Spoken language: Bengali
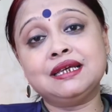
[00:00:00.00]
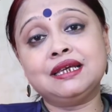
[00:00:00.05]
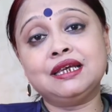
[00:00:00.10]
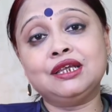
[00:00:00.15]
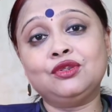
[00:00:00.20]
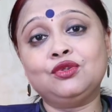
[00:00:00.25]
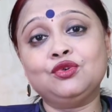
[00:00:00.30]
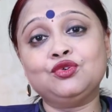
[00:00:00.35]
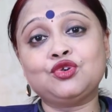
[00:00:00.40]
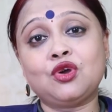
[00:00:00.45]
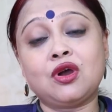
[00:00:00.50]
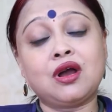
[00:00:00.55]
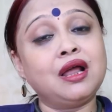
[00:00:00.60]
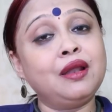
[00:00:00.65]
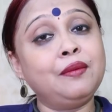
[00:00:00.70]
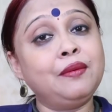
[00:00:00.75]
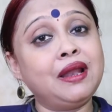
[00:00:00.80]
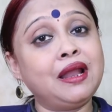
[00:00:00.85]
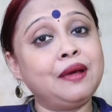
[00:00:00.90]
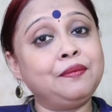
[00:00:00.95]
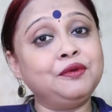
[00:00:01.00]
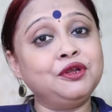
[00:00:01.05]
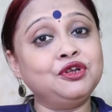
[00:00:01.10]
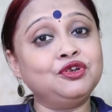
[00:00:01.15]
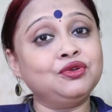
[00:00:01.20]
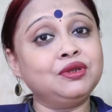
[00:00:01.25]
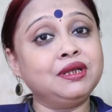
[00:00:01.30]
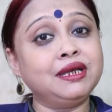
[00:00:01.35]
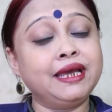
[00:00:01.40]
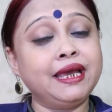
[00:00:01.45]
সি কিন্তু সকালবেলা আপনি
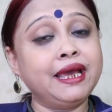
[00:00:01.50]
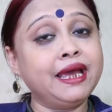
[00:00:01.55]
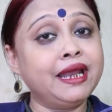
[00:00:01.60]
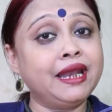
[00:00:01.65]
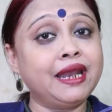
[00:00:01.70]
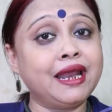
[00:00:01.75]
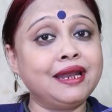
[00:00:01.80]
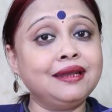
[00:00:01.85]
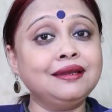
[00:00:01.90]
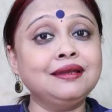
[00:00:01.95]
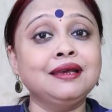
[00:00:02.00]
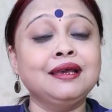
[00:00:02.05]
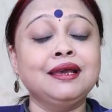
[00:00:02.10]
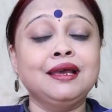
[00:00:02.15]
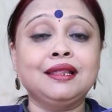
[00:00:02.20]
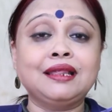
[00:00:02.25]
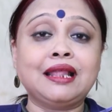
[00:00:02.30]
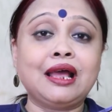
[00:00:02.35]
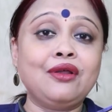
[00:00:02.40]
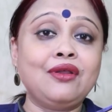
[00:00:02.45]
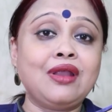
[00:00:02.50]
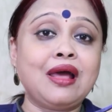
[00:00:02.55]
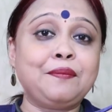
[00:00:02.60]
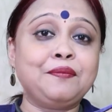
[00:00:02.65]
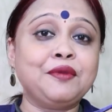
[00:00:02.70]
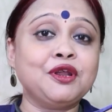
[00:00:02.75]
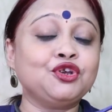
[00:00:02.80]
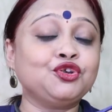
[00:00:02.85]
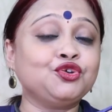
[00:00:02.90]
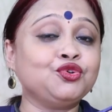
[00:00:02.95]
যদি খেয়ে নেন তাহলে
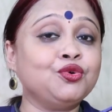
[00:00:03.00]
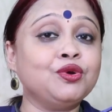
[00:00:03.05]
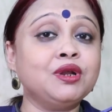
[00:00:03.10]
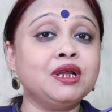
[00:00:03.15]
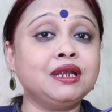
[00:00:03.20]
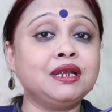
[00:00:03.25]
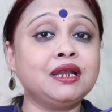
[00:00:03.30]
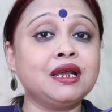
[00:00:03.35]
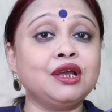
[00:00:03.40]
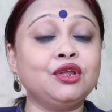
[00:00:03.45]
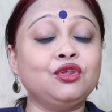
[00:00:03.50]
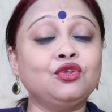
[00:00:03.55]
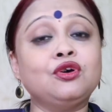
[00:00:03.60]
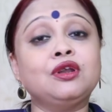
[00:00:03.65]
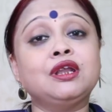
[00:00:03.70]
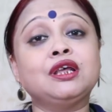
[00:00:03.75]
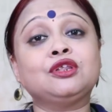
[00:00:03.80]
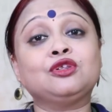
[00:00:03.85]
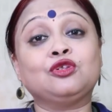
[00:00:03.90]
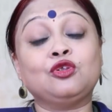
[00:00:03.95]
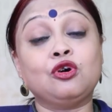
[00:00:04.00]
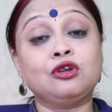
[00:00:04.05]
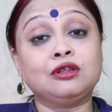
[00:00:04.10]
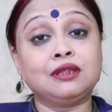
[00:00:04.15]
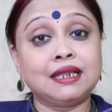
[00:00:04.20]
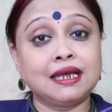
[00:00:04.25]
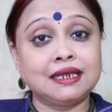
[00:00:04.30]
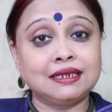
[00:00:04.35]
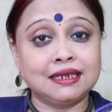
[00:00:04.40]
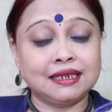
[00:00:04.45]
আপনার শরীরটা কিন্তু অনেক
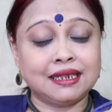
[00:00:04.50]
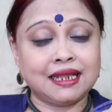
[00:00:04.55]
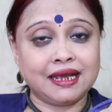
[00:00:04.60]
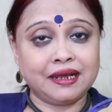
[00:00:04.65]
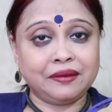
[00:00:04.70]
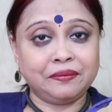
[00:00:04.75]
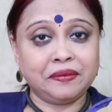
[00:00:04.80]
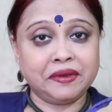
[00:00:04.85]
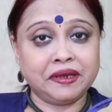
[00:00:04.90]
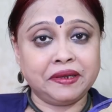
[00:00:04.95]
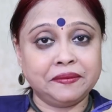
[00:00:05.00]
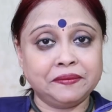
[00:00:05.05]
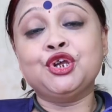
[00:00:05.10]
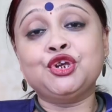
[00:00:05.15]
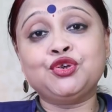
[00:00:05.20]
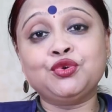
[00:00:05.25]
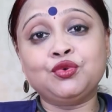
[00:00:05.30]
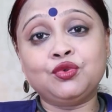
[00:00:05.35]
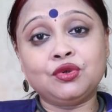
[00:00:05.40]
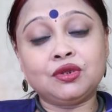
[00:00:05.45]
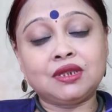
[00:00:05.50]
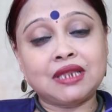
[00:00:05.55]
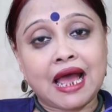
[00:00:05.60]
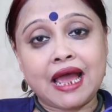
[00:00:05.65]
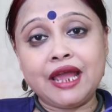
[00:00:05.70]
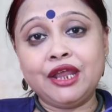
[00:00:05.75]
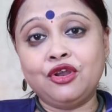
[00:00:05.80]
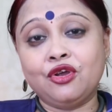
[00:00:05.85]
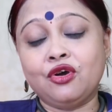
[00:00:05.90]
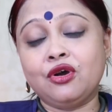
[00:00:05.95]
তরতাজা থাকবে শুধু
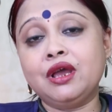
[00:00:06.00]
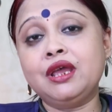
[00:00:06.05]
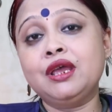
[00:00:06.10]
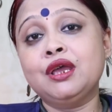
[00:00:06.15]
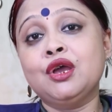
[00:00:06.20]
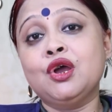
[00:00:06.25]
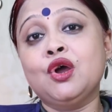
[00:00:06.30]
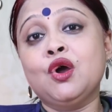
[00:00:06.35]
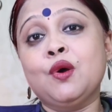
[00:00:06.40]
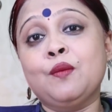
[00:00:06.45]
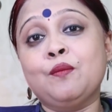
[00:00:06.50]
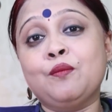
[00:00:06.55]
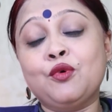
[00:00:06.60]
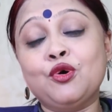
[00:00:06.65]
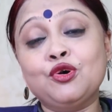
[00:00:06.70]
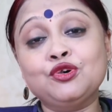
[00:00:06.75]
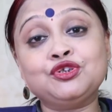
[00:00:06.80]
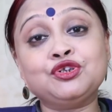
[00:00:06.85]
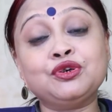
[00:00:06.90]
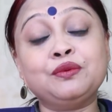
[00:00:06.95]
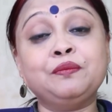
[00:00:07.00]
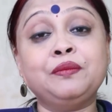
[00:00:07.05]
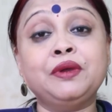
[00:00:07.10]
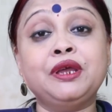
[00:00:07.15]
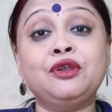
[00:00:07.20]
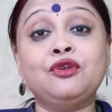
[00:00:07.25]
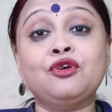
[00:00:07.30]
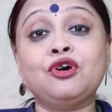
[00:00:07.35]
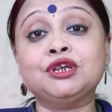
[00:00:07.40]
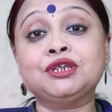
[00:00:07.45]
তাই নয়
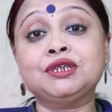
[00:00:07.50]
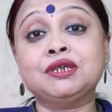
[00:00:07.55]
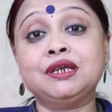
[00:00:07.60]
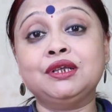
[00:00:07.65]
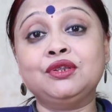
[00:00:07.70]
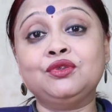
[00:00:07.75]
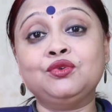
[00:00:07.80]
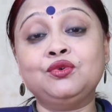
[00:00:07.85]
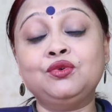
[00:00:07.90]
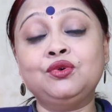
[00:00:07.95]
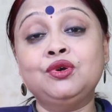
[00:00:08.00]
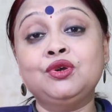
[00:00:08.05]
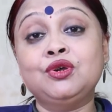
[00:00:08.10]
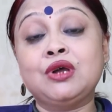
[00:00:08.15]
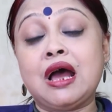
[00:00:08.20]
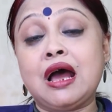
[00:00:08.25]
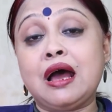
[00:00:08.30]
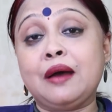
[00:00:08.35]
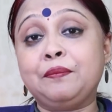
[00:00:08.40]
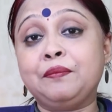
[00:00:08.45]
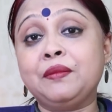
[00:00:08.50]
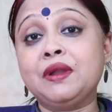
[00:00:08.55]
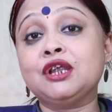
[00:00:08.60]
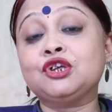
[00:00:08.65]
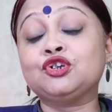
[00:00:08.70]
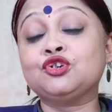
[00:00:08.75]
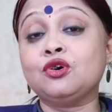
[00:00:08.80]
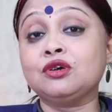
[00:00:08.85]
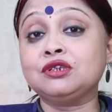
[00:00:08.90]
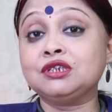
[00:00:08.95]
মৌসুম্বির রস কিন্তু আপনার
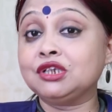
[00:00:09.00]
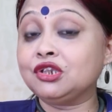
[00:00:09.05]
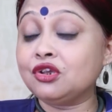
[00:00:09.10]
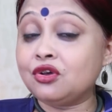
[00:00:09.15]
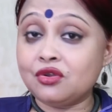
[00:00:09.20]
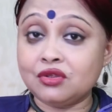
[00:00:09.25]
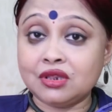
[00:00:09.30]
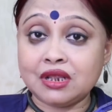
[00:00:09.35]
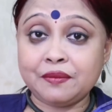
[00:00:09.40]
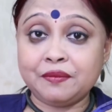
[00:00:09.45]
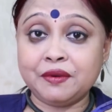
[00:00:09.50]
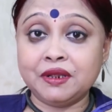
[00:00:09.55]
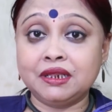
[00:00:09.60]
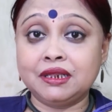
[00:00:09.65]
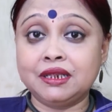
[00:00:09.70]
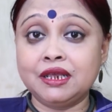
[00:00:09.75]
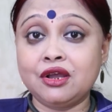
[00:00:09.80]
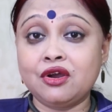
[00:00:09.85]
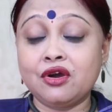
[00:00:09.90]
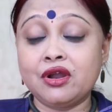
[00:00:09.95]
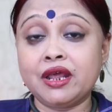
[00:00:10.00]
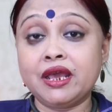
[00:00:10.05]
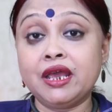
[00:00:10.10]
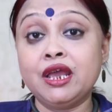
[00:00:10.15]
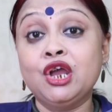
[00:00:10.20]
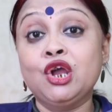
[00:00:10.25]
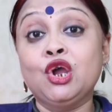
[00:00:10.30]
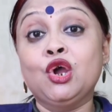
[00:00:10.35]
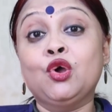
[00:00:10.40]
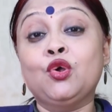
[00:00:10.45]
সচেতনতা বৃদ্ধি করে
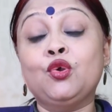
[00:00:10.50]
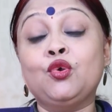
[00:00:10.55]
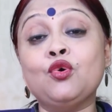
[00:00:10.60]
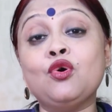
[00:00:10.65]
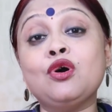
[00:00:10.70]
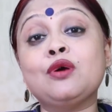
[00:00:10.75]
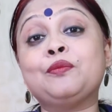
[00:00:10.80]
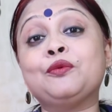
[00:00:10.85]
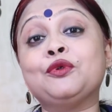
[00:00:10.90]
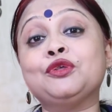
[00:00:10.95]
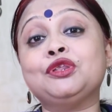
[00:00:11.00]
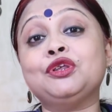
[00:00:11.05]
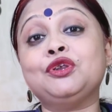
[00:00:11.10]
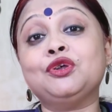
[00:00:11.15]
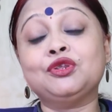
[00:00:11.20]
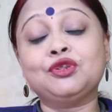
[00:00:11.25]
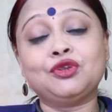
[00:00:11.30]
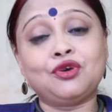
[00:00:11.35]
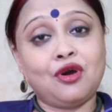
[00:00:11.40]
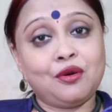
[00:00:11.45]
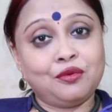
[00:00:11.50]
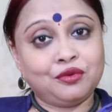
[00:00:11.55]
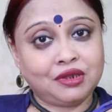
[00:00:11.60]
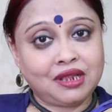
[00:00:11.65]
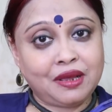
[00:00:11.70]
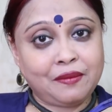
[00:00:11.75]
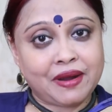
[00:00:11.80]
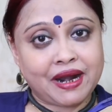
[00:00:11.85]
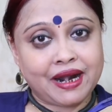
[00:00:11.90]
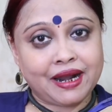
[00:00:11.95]
রোগ প্রতিরোধ
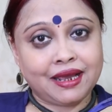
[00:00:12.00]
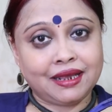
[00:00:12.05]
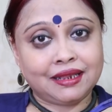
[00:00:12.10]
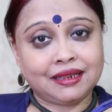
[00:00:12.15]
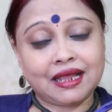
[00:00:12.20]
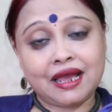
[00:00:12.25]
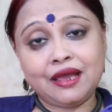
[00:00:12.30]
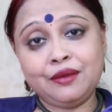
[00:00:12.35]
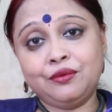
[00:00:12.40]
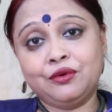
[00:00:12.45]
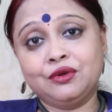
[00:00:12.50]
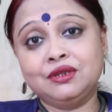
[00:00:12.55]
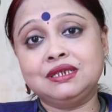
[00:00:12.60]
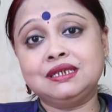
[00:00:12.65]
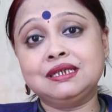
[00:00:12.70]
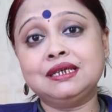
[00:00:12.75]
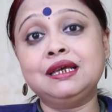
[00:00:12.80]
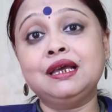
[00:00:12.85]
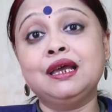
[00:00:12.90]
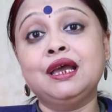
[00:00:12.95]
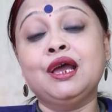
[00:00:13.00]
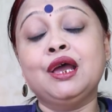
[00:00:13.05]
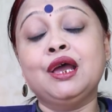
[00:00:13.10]
ক্ষমতা বাড়ায় তাই বলছি